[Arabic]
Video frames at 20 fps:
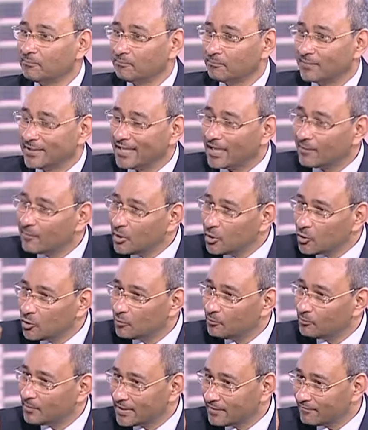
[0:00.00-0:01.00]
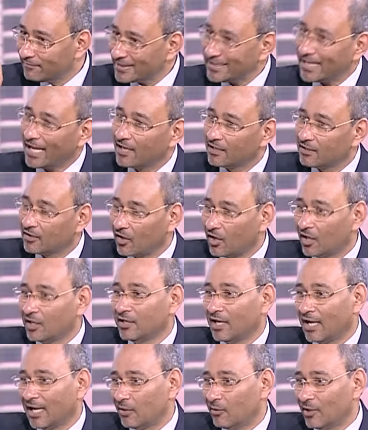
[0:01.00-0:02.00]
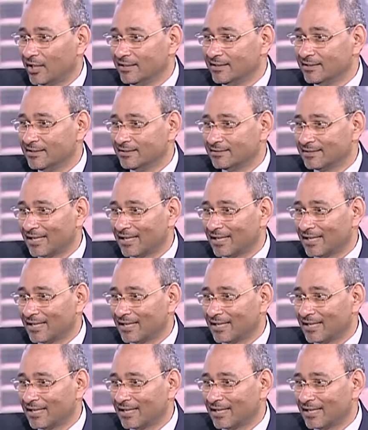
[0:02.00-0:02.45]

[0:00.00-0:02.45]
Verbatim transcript: بنعمله من فتحه جراحيه حوالي